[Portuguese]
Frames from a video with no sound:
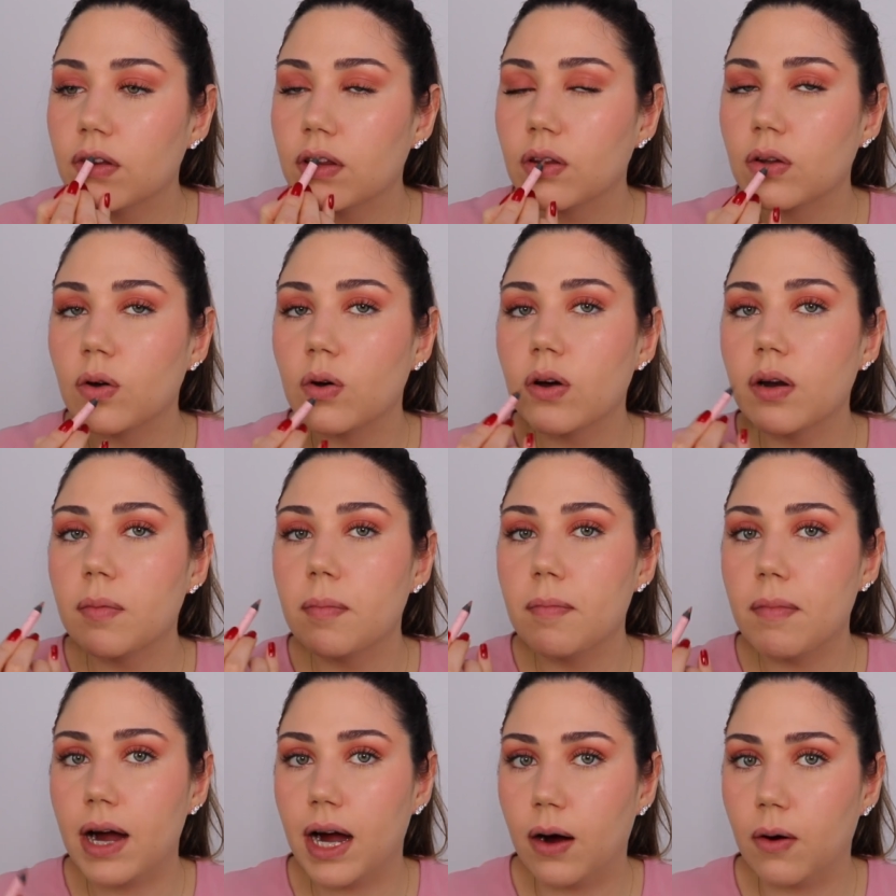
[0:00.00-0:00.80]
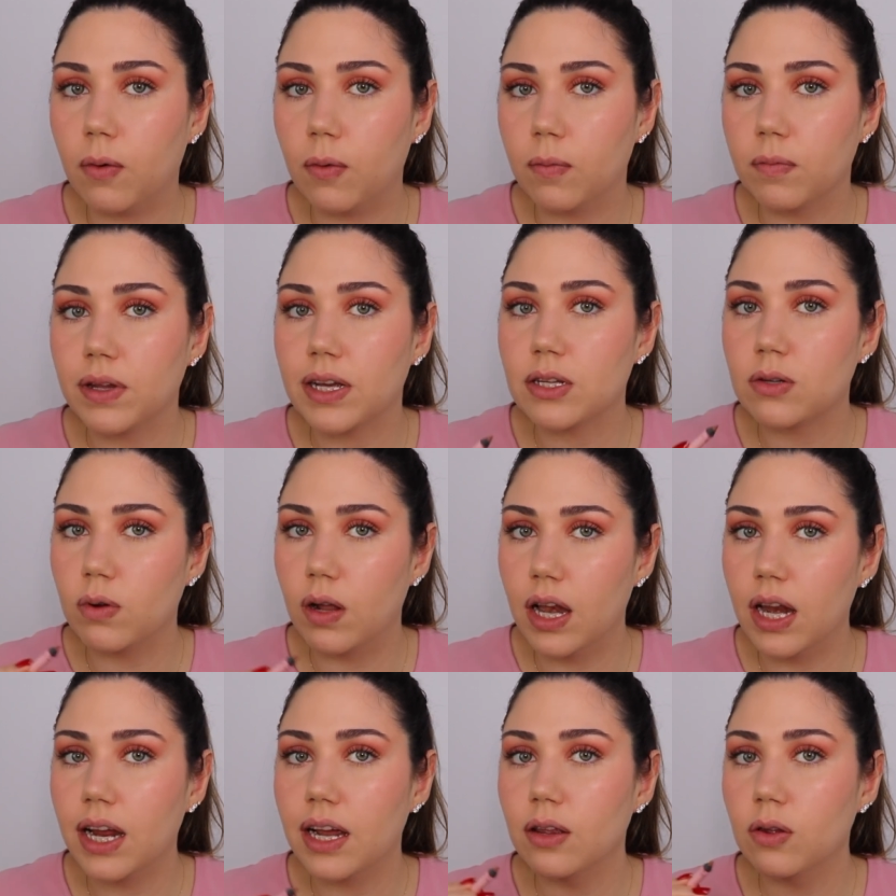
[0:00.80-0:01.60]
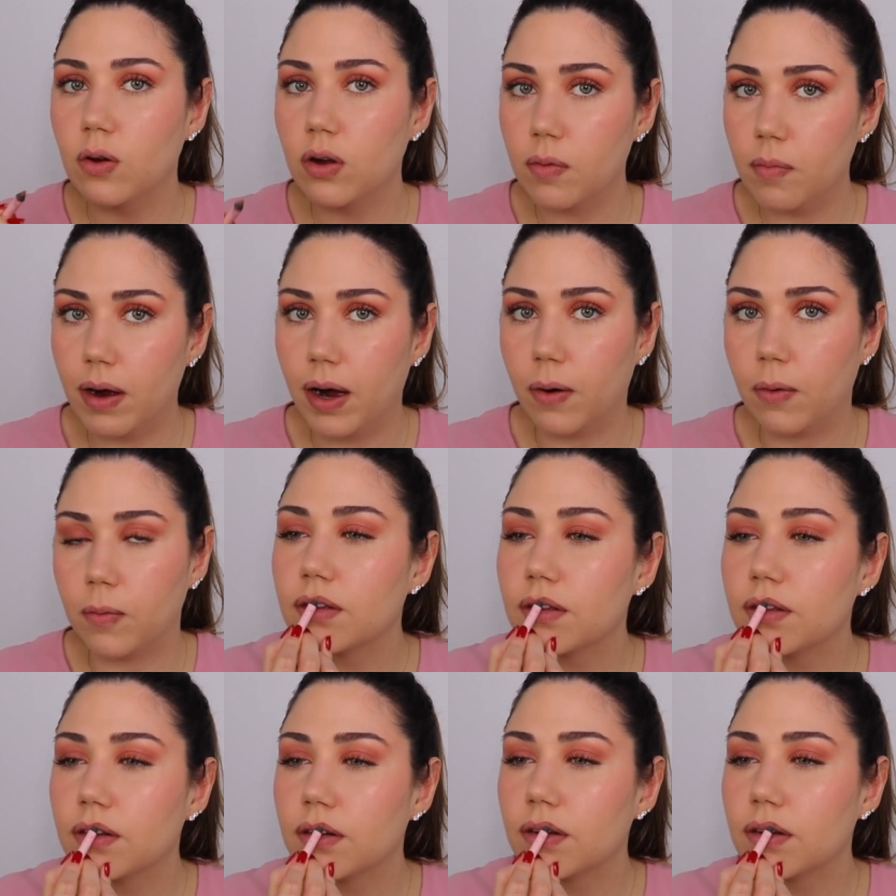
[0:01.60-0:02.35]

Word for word: normal, na sua linha normal.